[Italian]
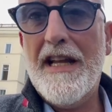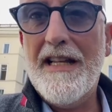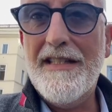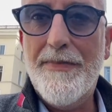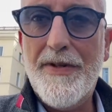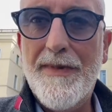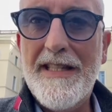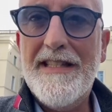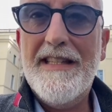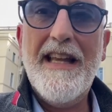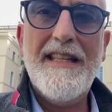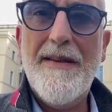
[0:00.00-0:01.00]
alla
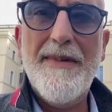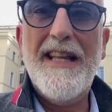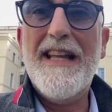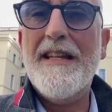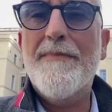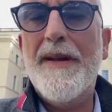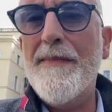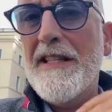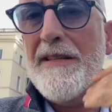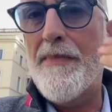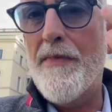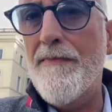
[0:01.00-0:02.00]
diplomazia. Gli americani prima
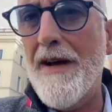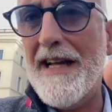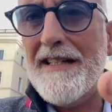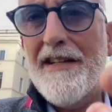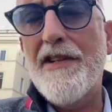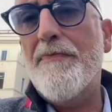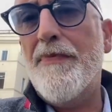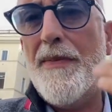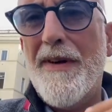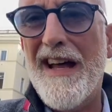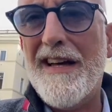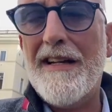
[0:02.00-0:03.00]
ti bombardano e poi
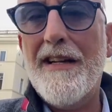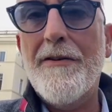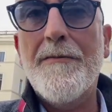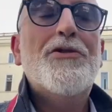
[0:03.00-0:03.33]
parlano.